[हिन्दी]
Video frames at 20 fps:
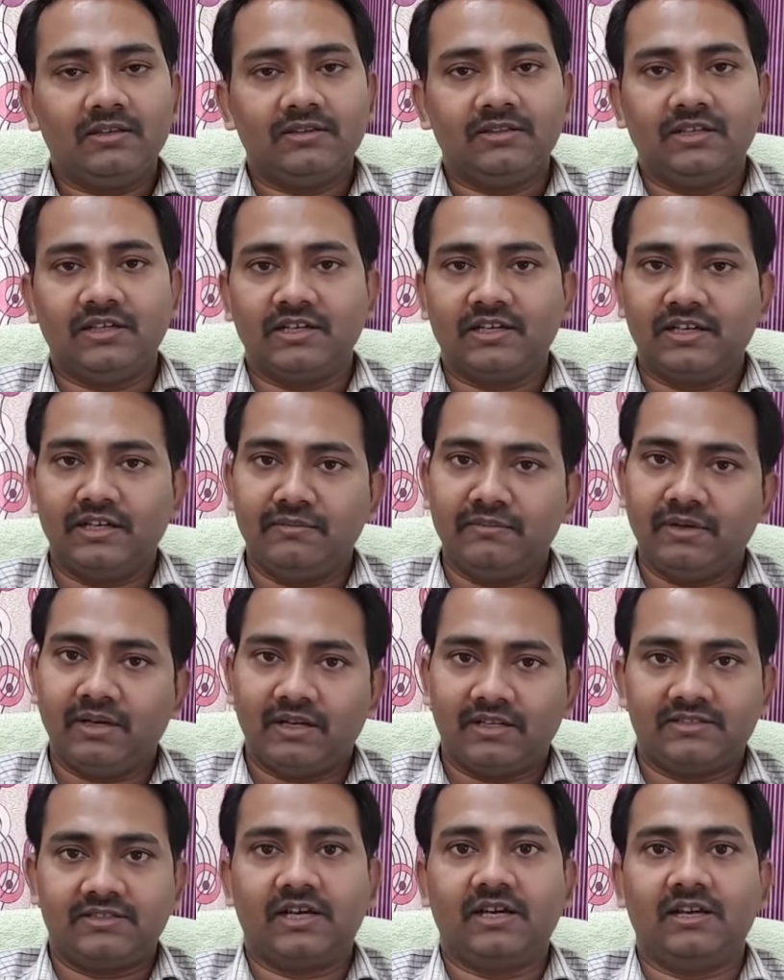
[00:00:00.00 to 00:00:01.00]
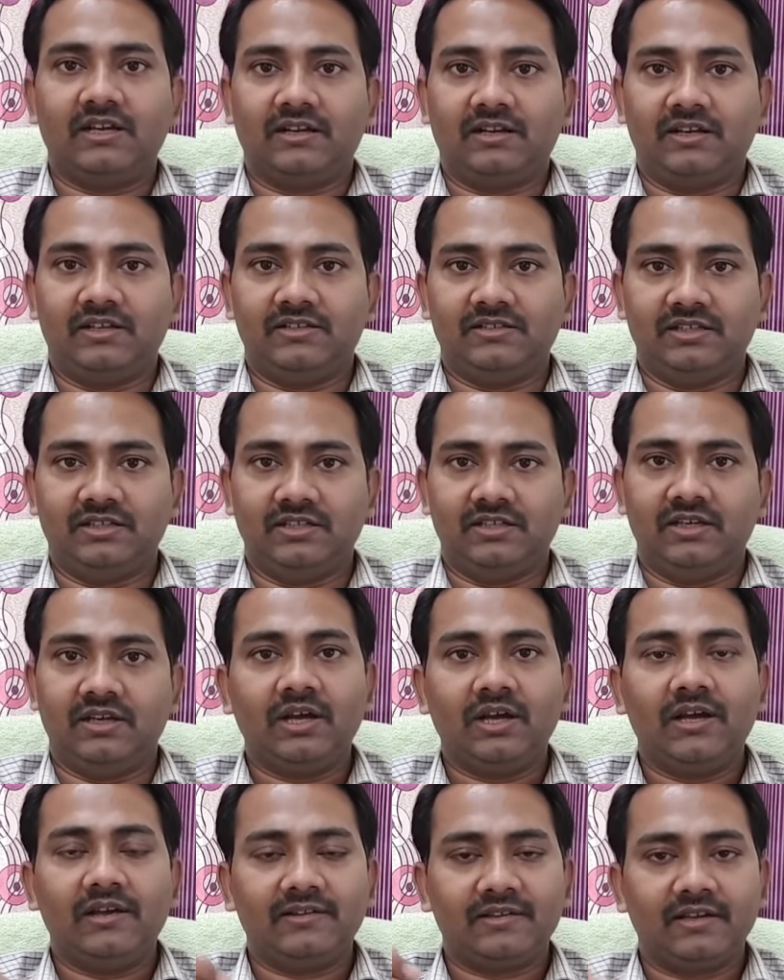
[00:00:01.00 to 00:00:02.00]
देखने में अच्छा लगना चाहिए
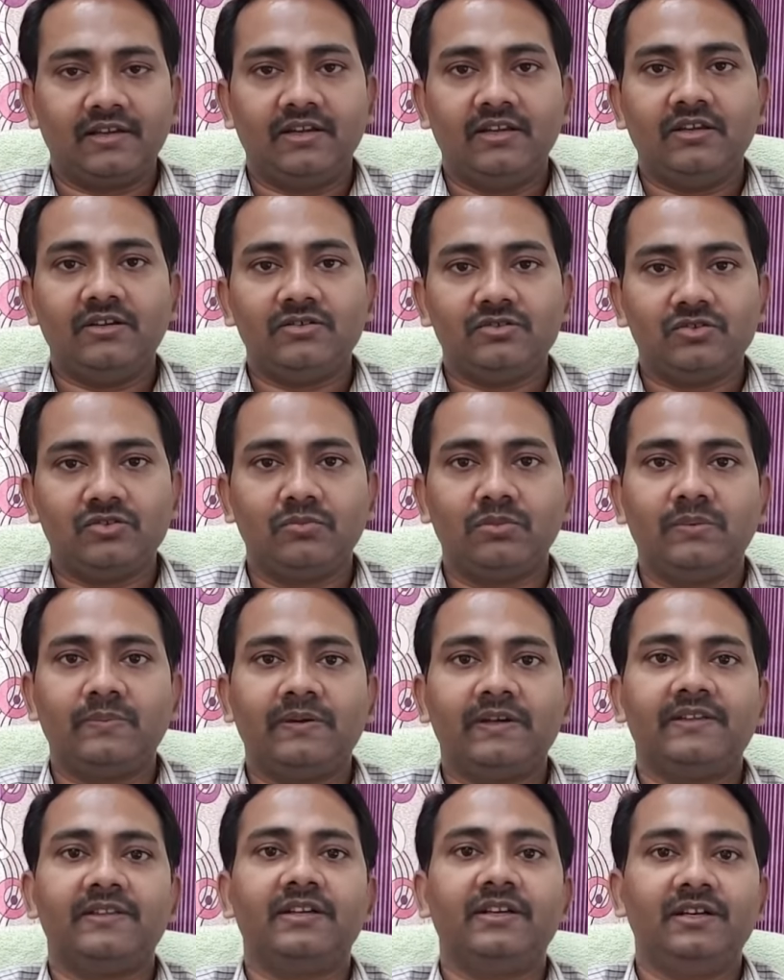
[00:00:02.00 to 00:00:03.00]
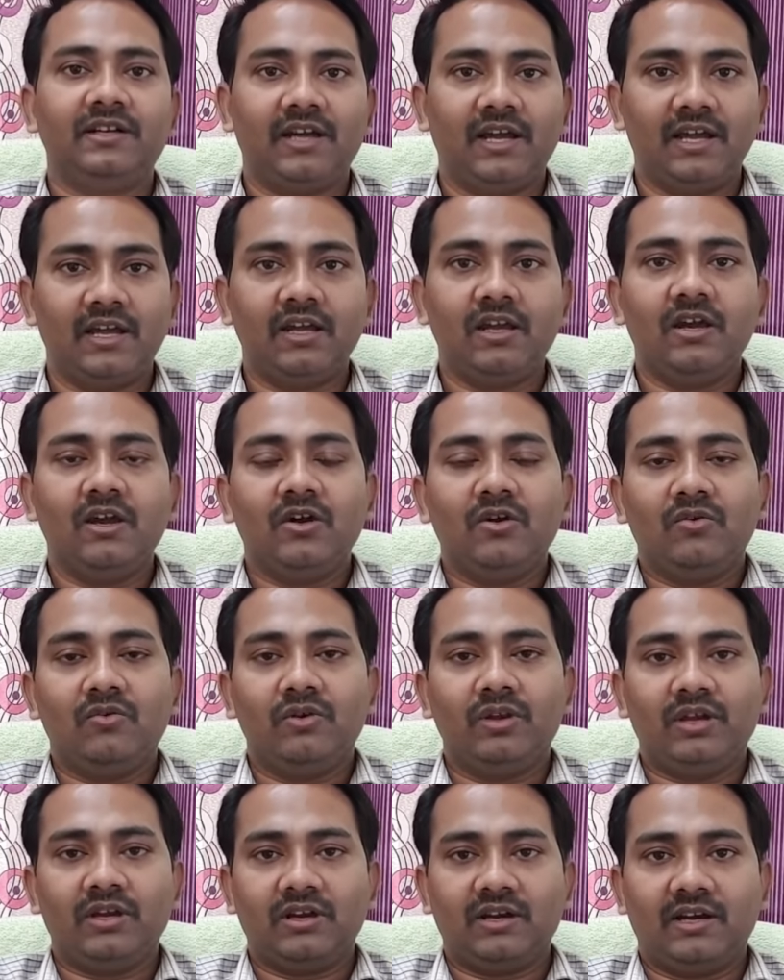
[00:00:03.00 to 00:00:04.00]
ऐसा नहीं कि जो भी पेशेंट आए वो
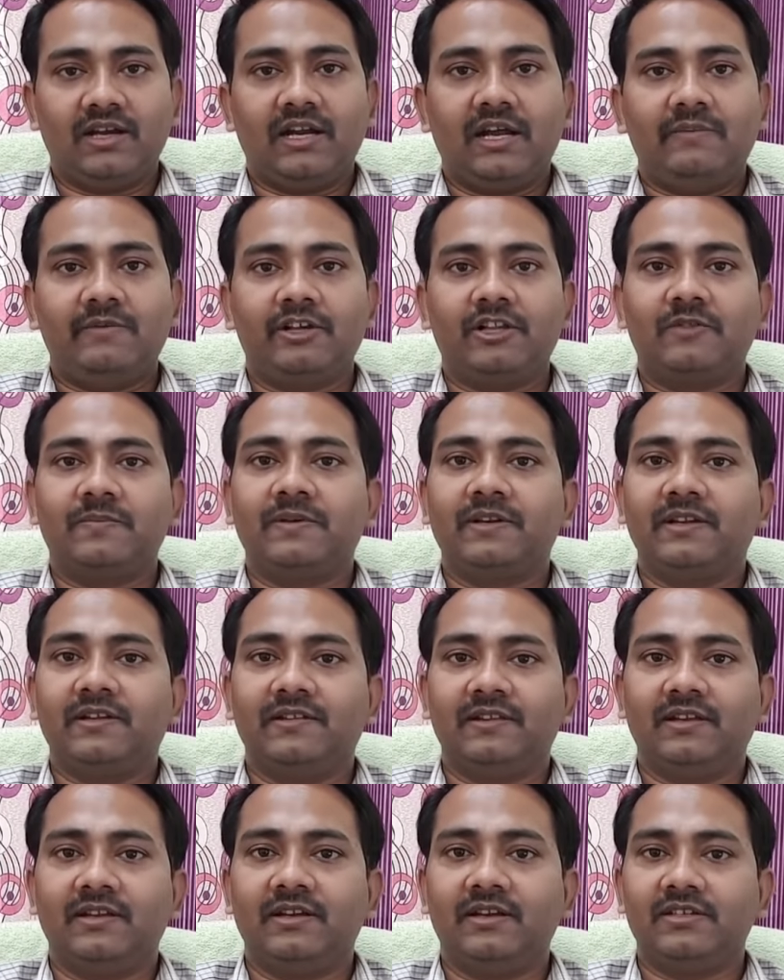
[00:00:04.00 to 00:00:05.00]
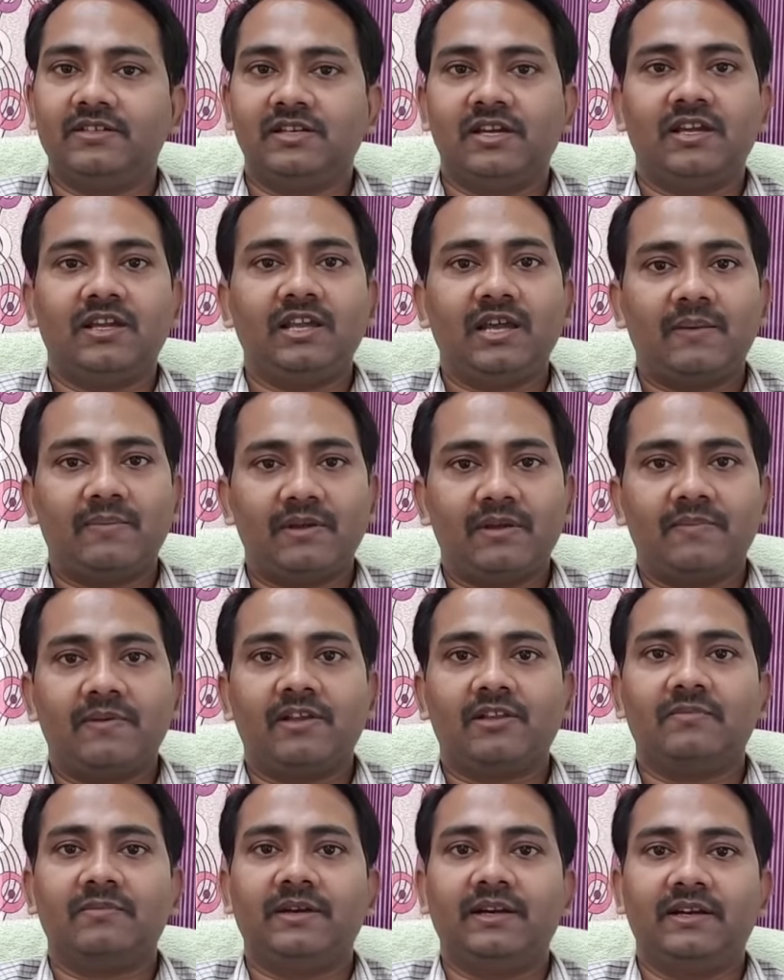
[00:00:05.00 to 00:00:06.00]
एक ख़राब एक्सपीरियंस लेके जाए कि आपके
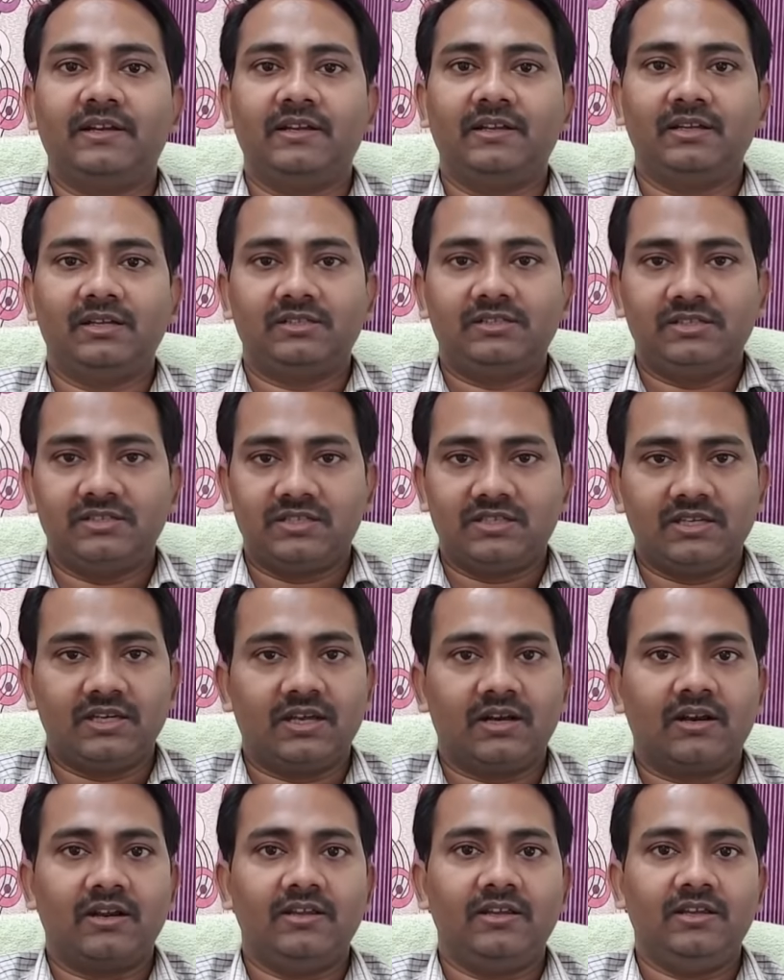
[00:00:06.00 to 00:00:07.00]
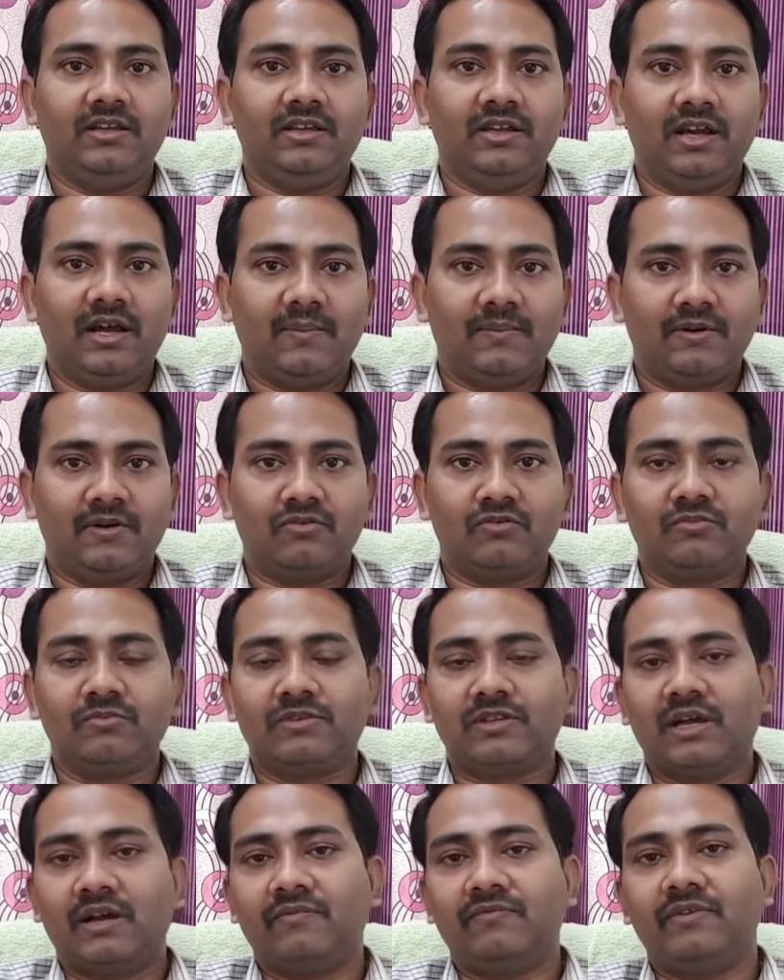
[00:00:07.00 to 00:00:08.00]
पास बैठने की अच्छी चेयर नहीं है आपका रूम
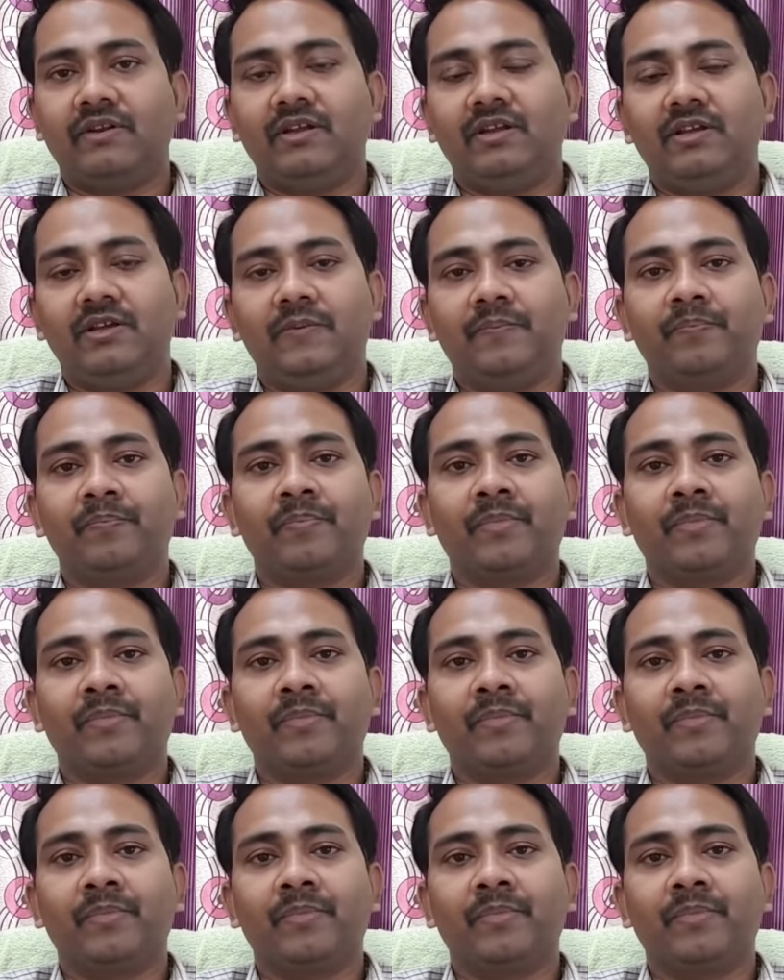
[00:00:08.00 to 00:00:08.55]
साफ़ नहीं है